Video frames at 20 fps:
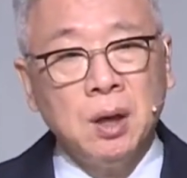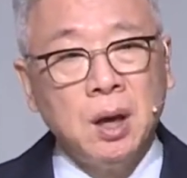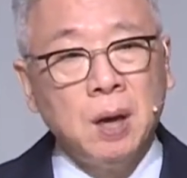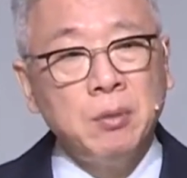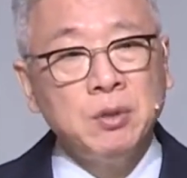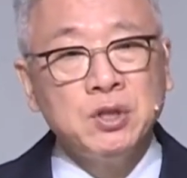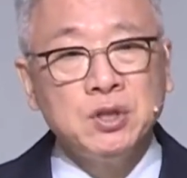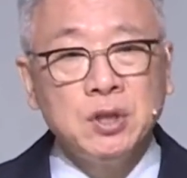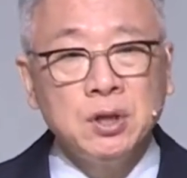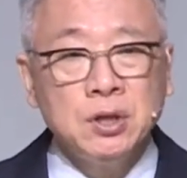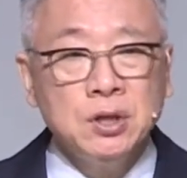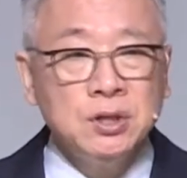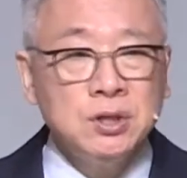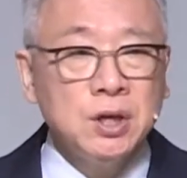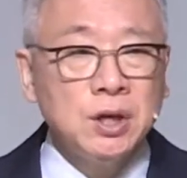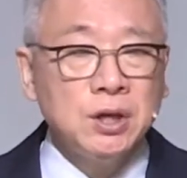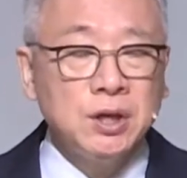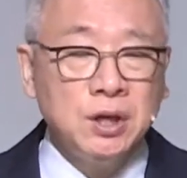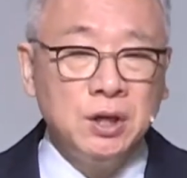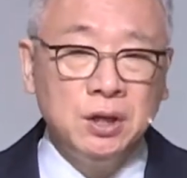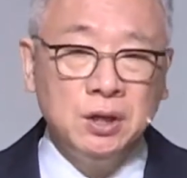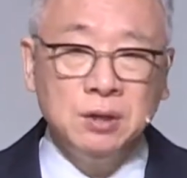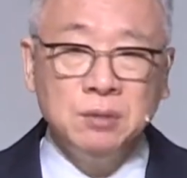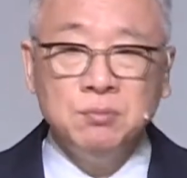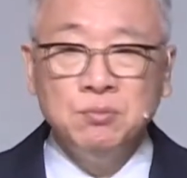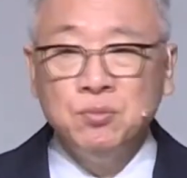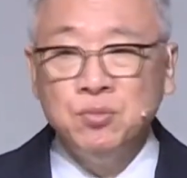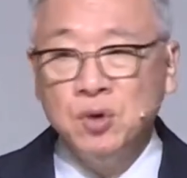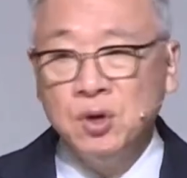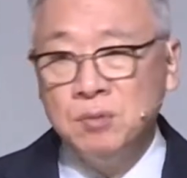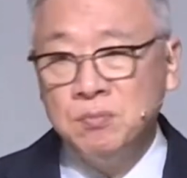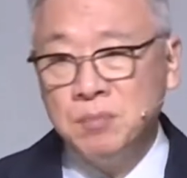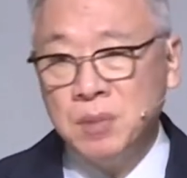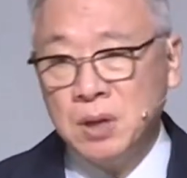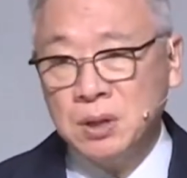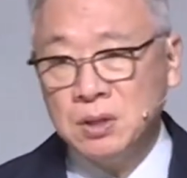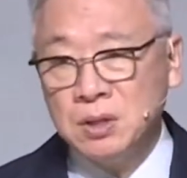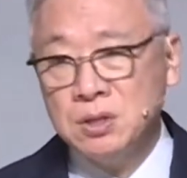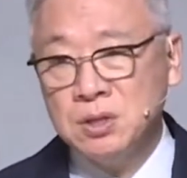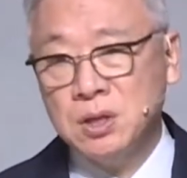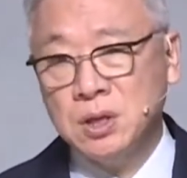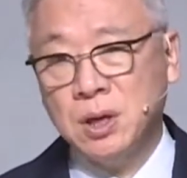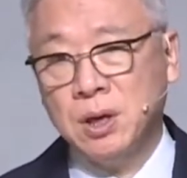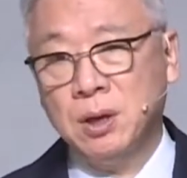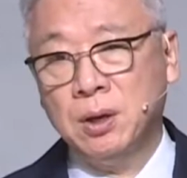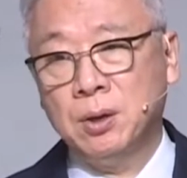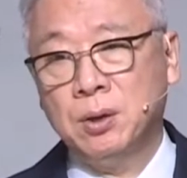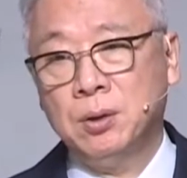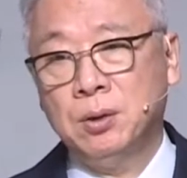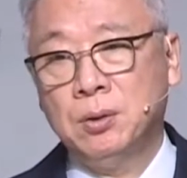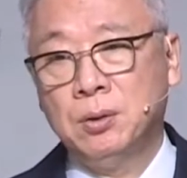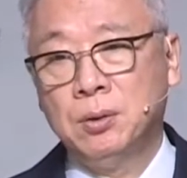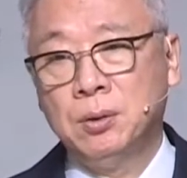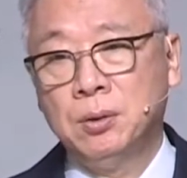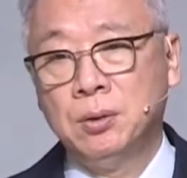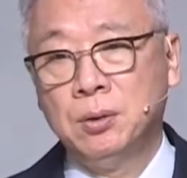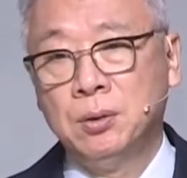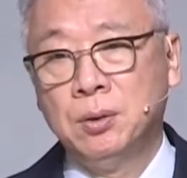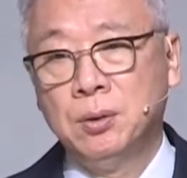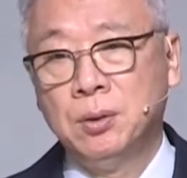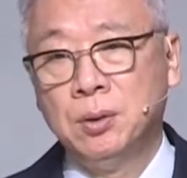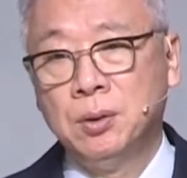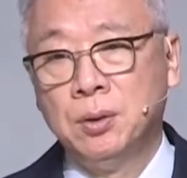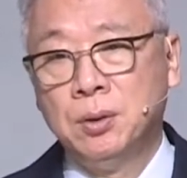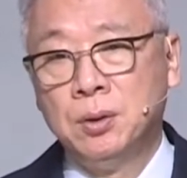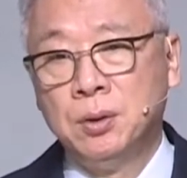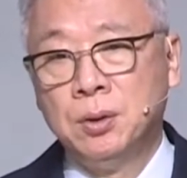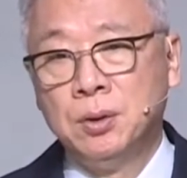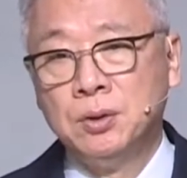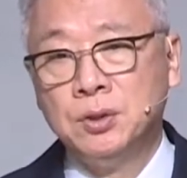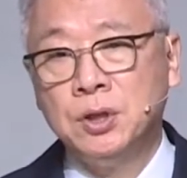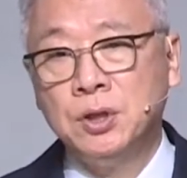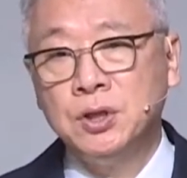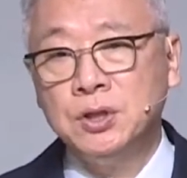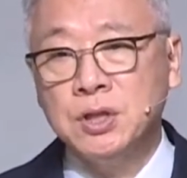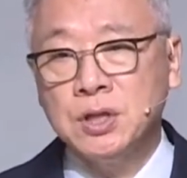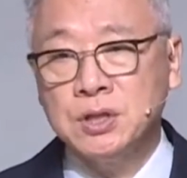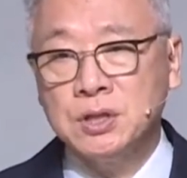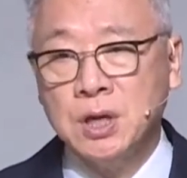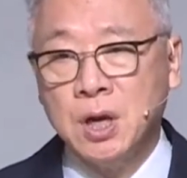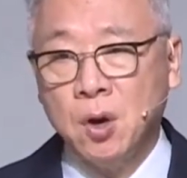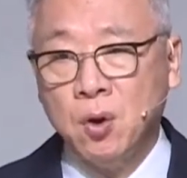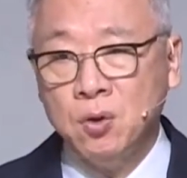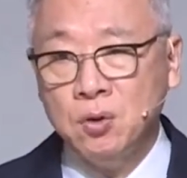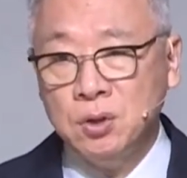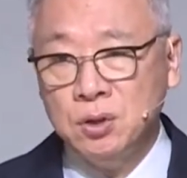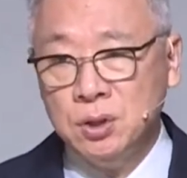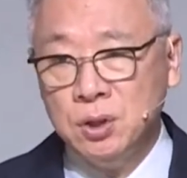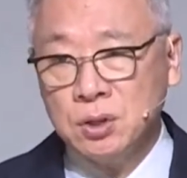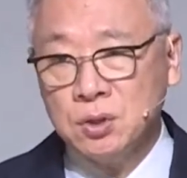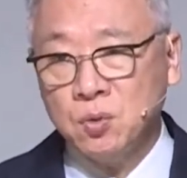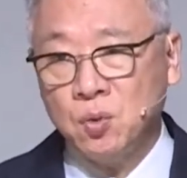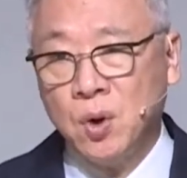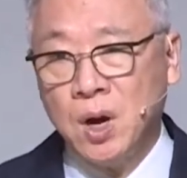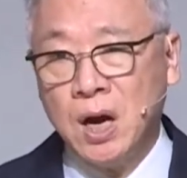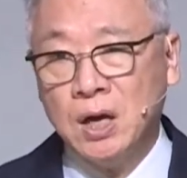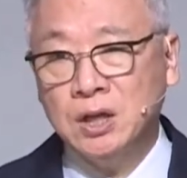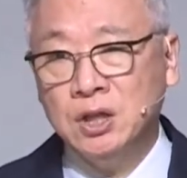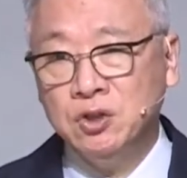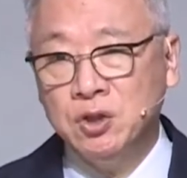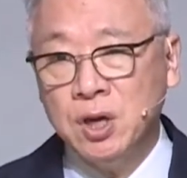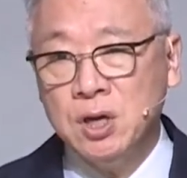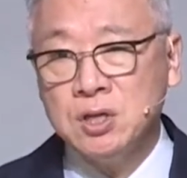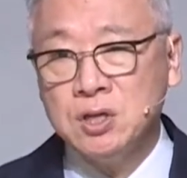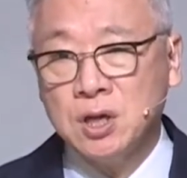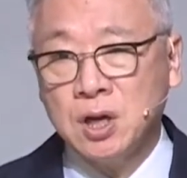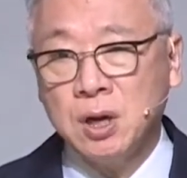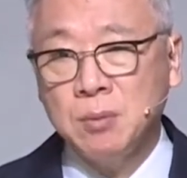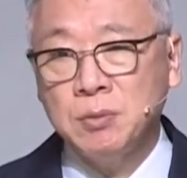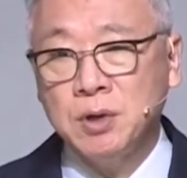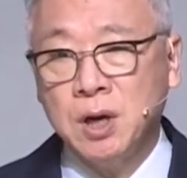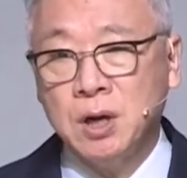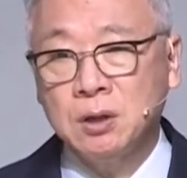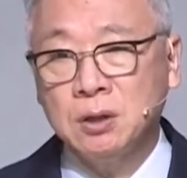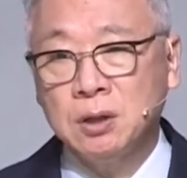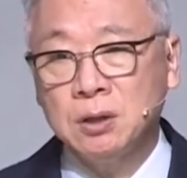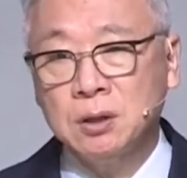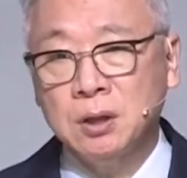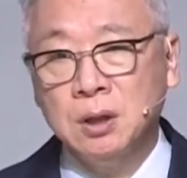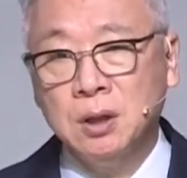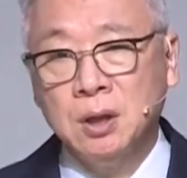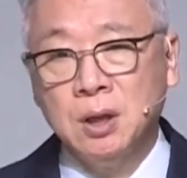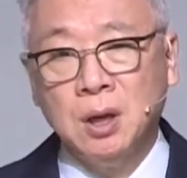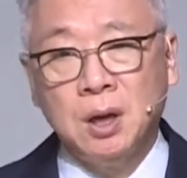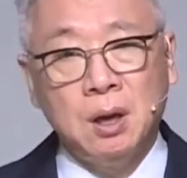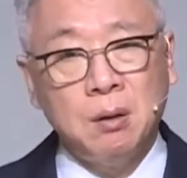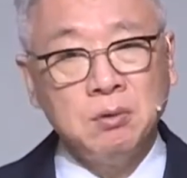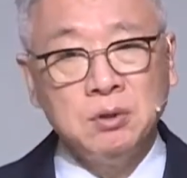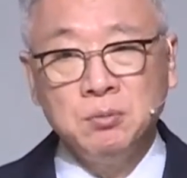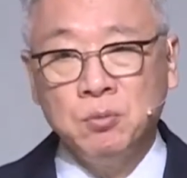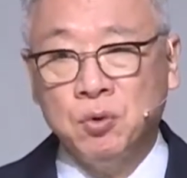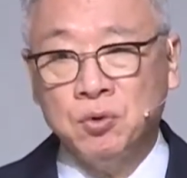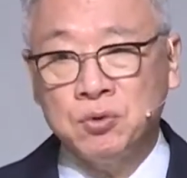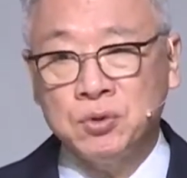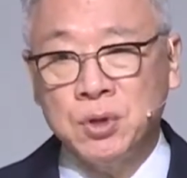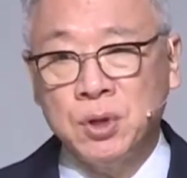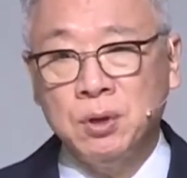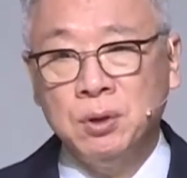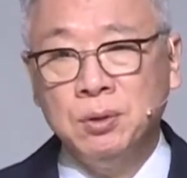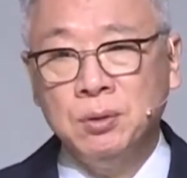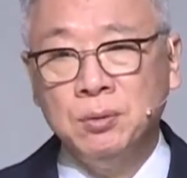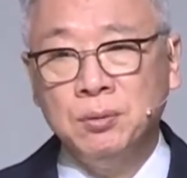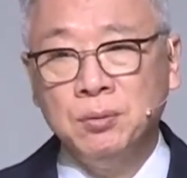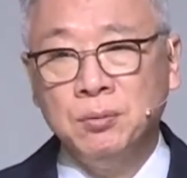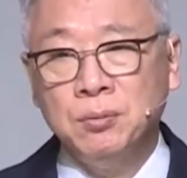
아버지, 저는 이제 기름 부음 받은 자예요. 저는 이제 사울 이어서 왕이 될 사람이라는 것 아버지 모르세요?